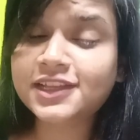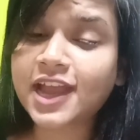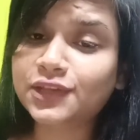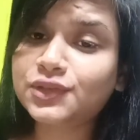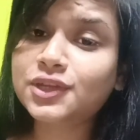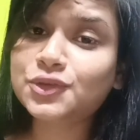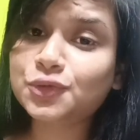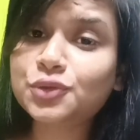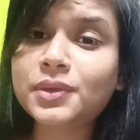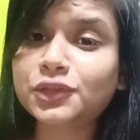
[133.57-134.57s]
এতদিন
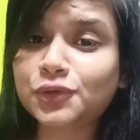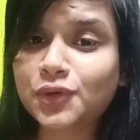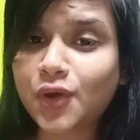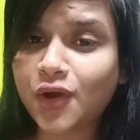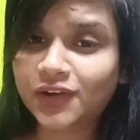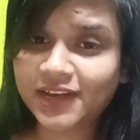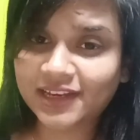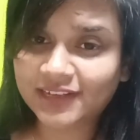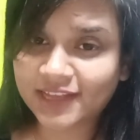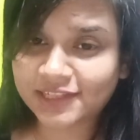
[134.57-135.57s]
শুধুমাত্র অনলাইন
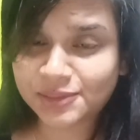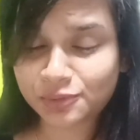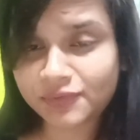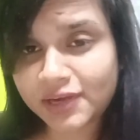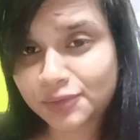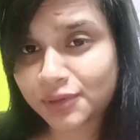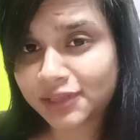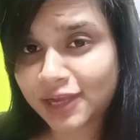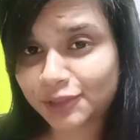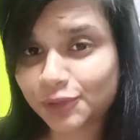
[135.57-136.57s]
ক্লাসেস প্রোভাইড করে
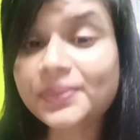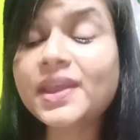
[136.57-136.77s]
থাকতো